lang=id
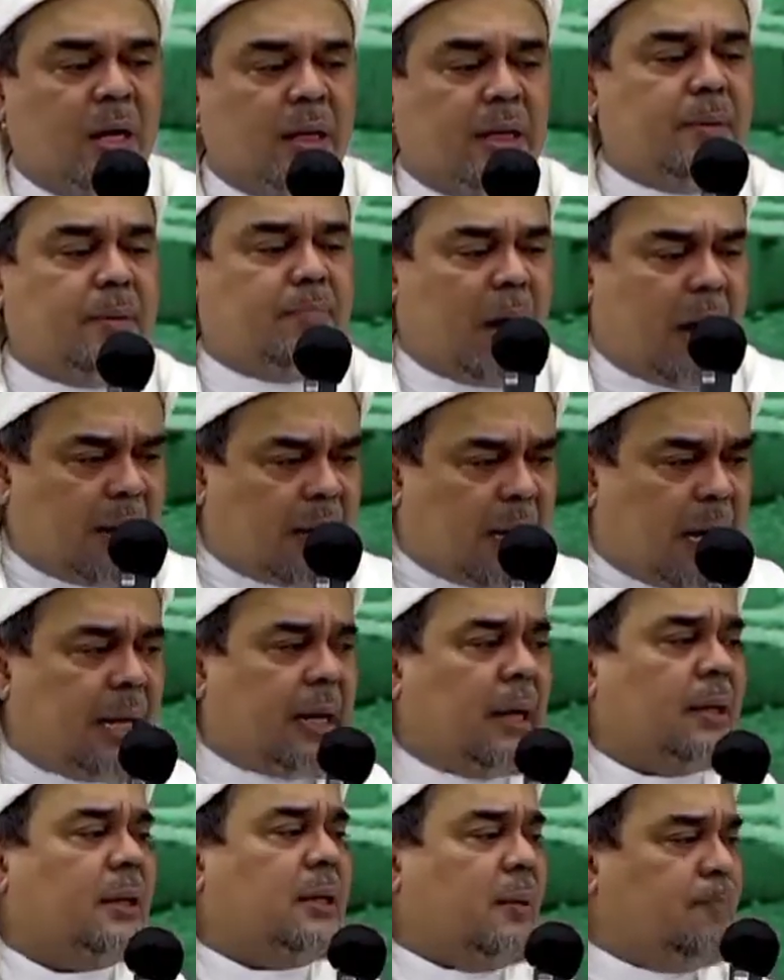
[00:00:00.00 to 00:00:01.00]
di
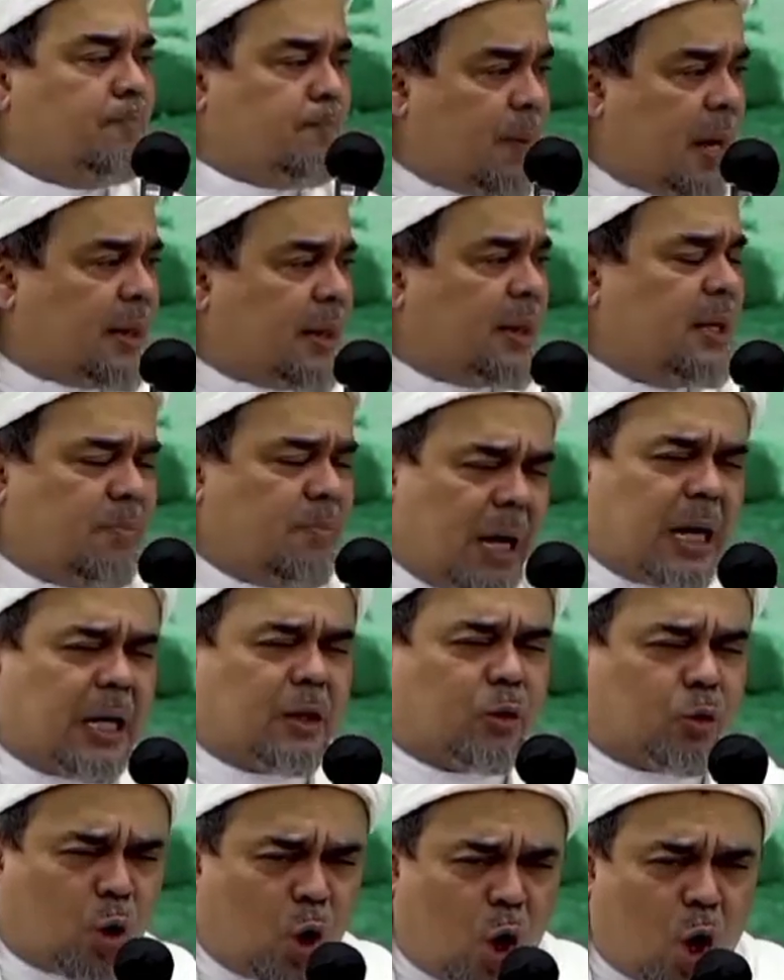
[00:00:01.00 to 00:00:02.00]
mana tempat di
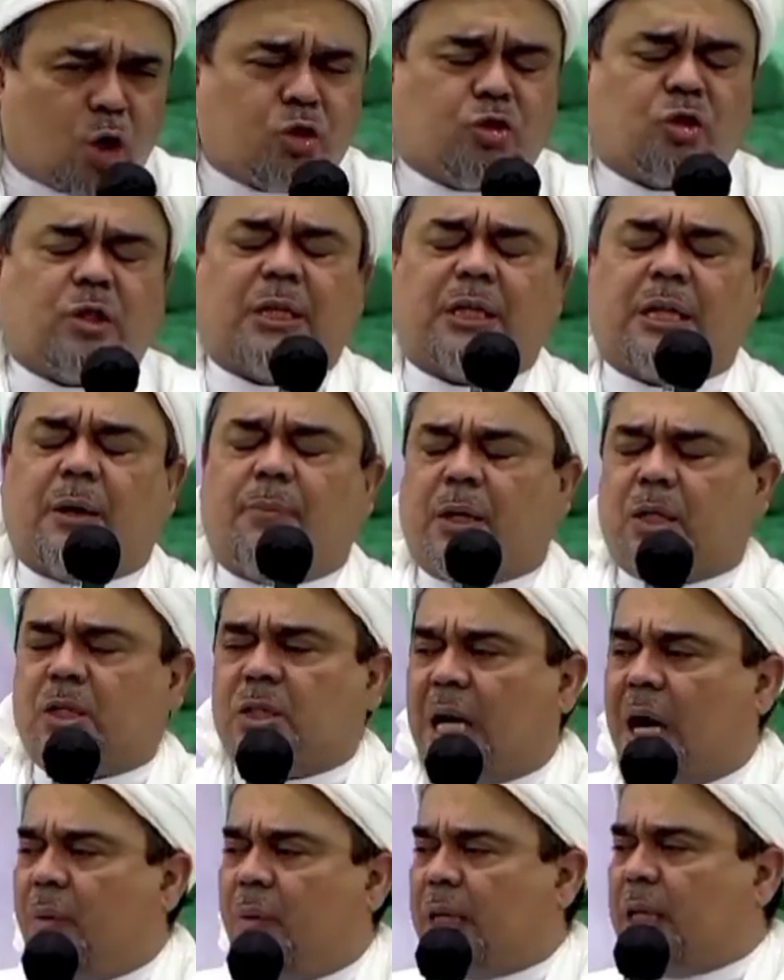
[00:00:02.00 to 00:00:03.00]
mana terus kita
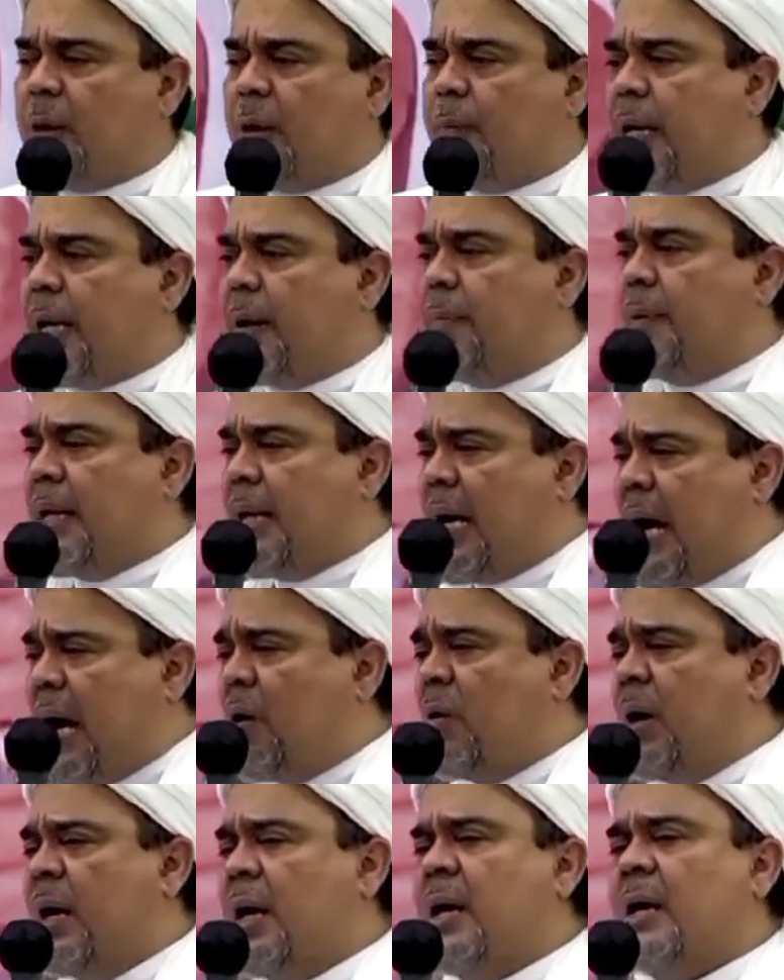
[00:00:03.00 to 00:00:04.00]
berselawat kepada
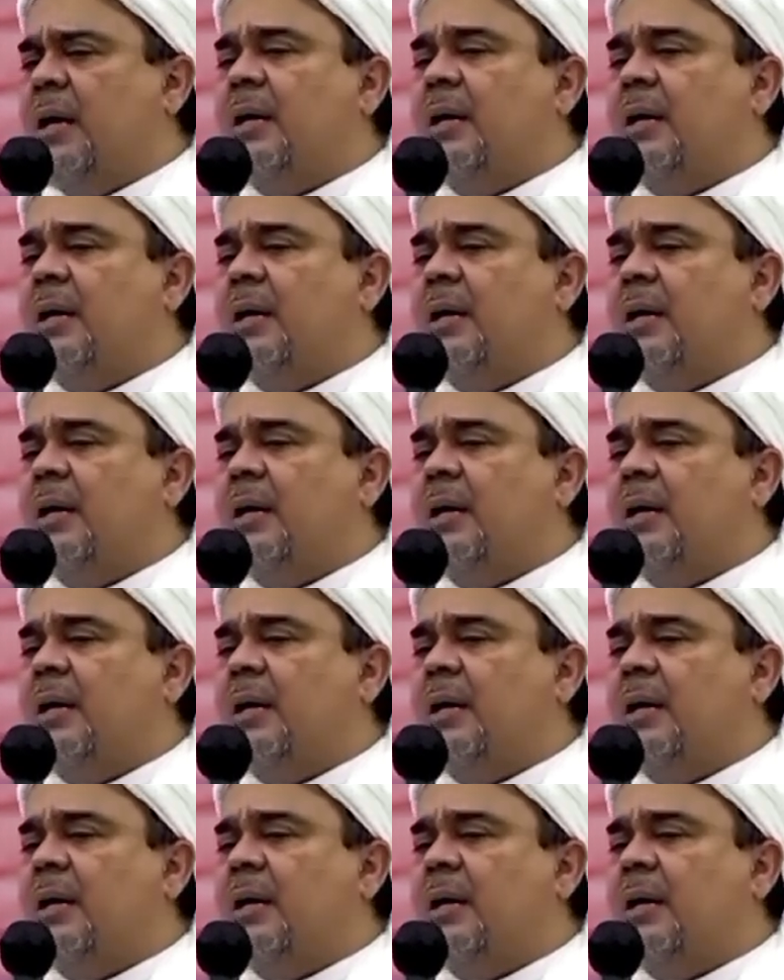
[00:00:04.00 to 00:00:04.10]
beliau